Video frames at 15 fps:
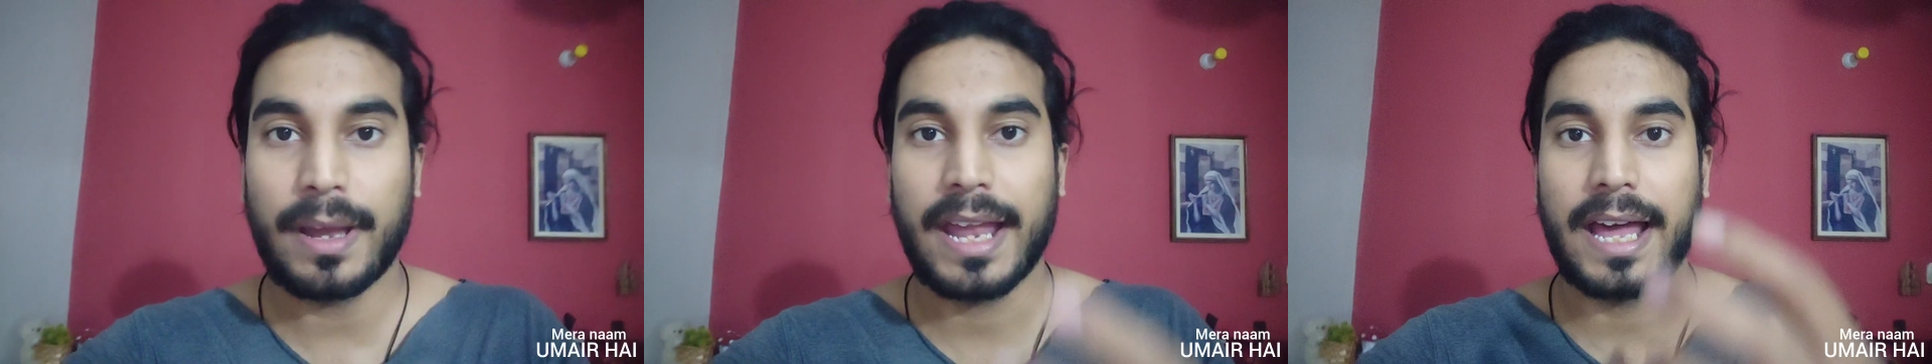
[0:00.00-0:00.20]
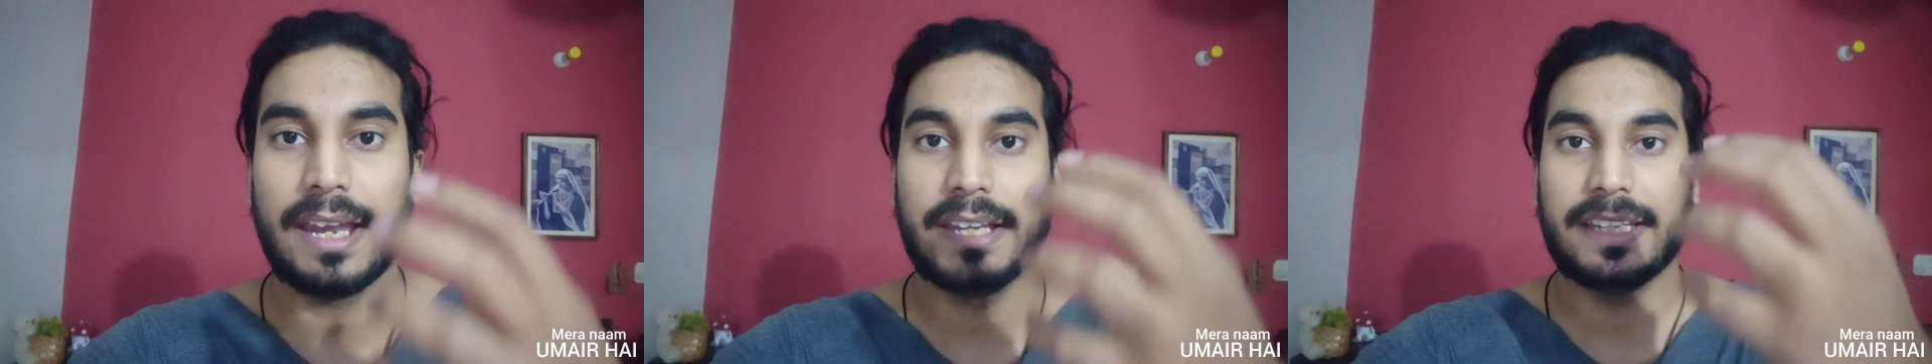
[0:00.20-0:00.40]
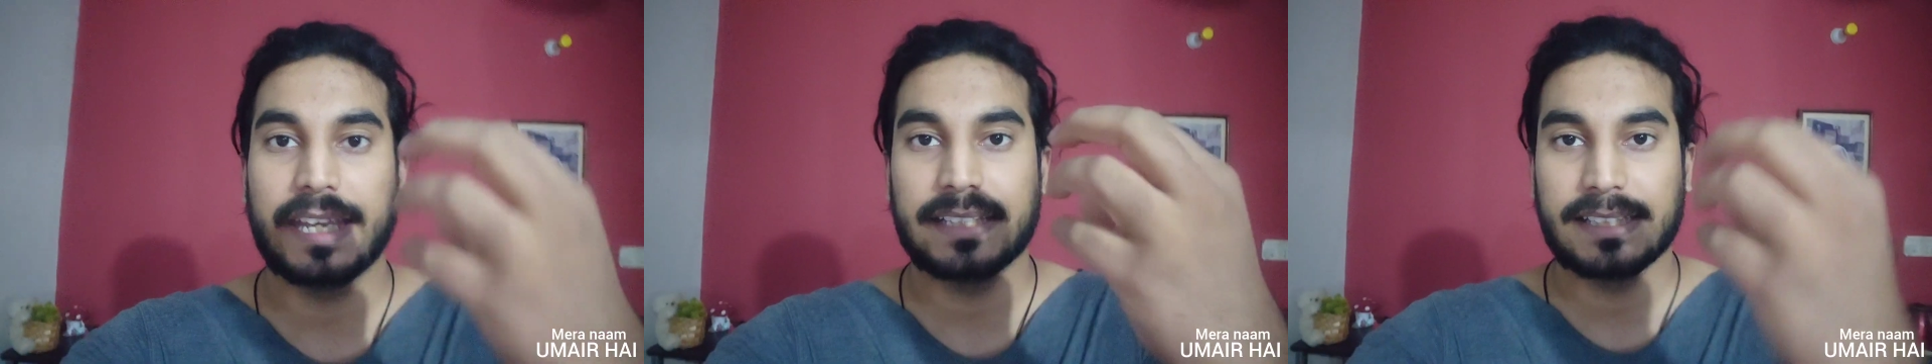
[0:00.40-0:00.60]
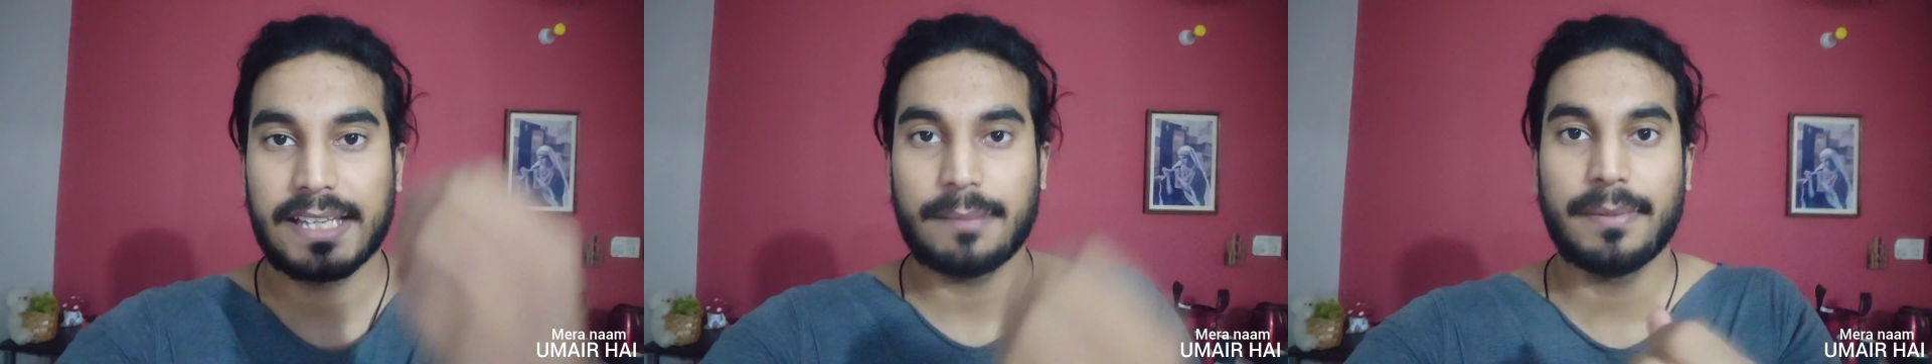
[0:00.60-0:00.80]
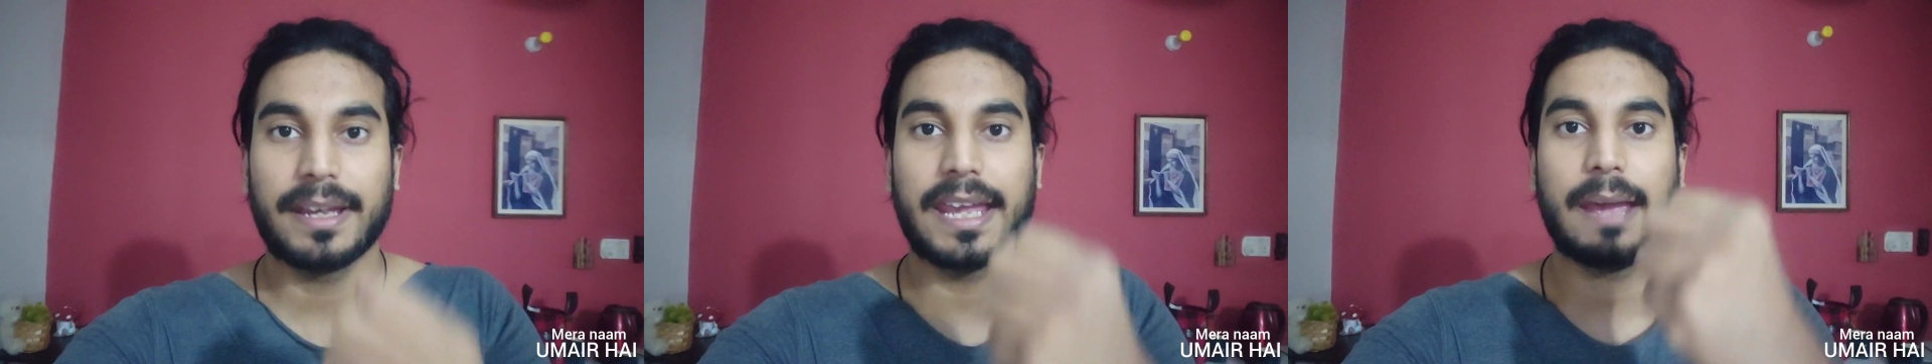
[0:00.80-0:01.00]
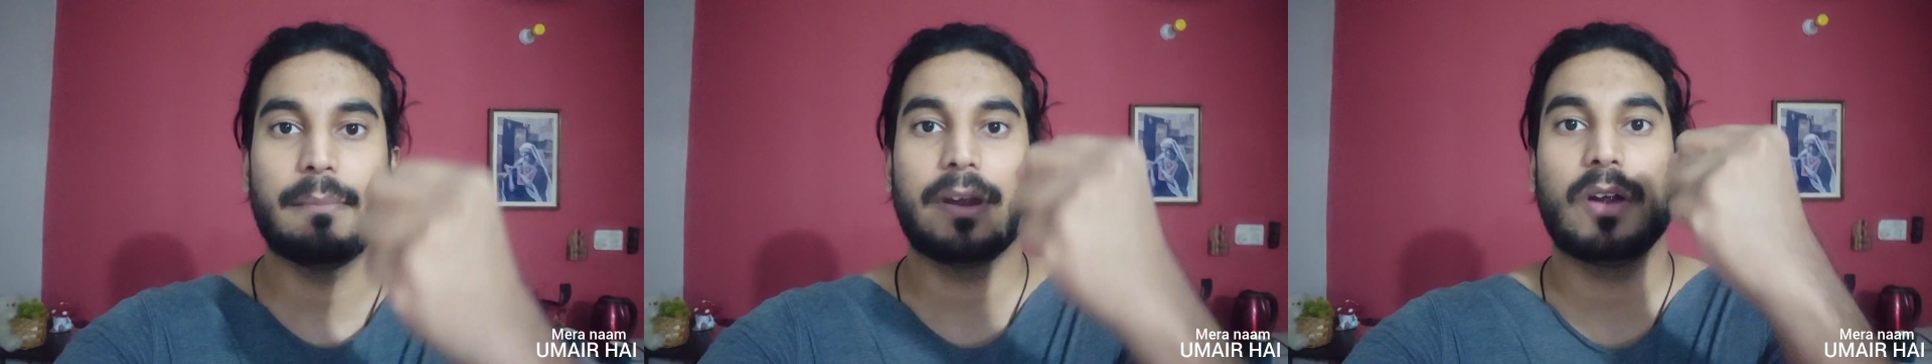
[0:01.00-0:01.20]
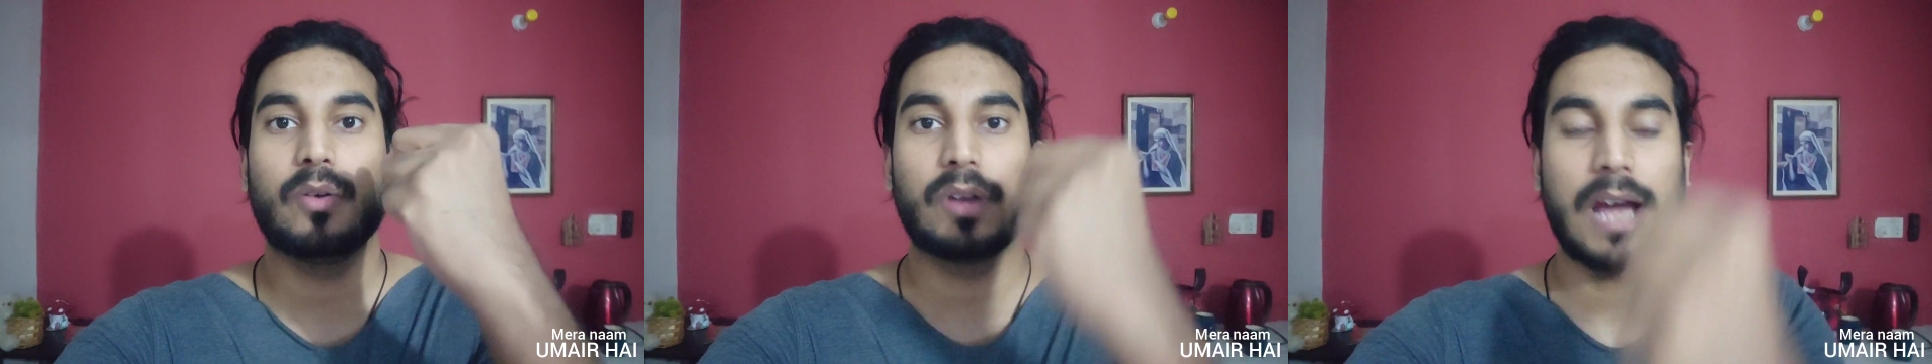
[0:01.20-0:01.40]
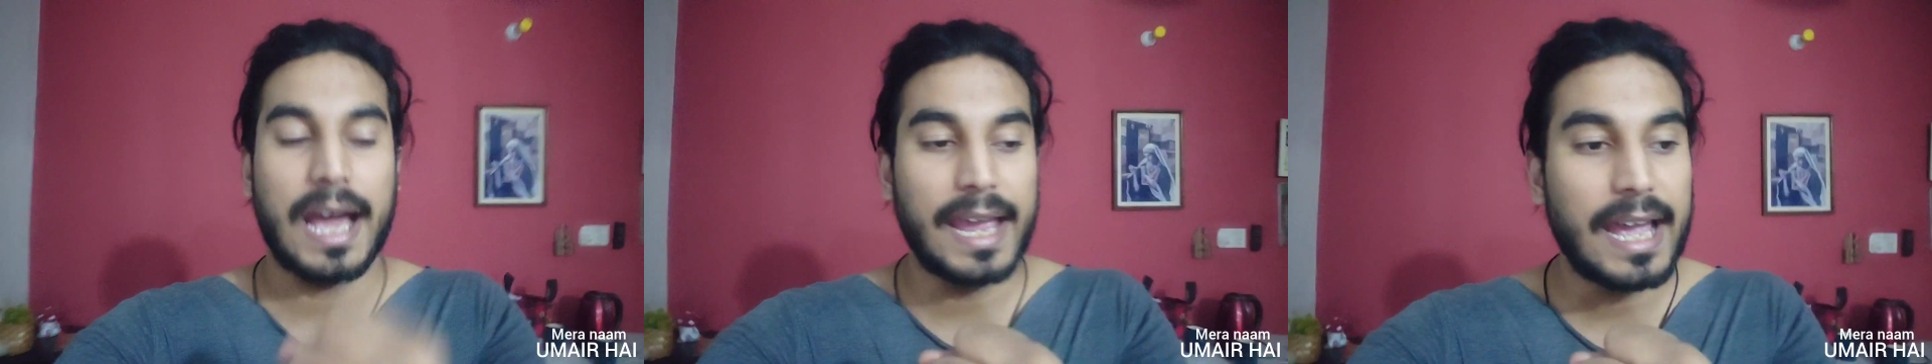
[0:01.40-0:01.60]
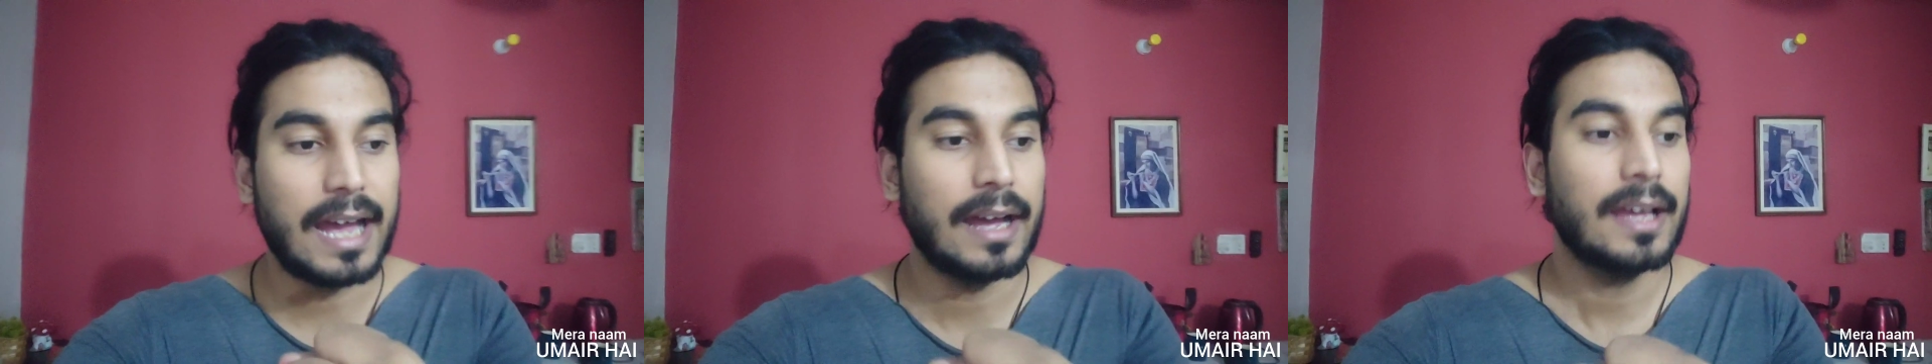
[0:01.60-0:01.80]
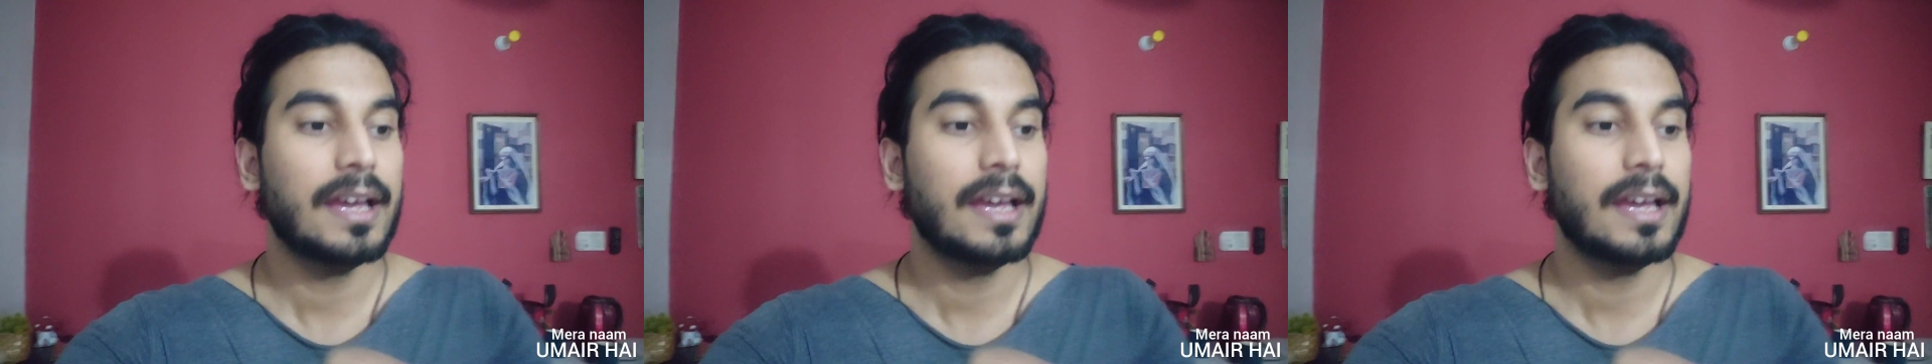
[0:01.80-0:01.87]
बनाने जैसे ही हमने कैमरा उठाया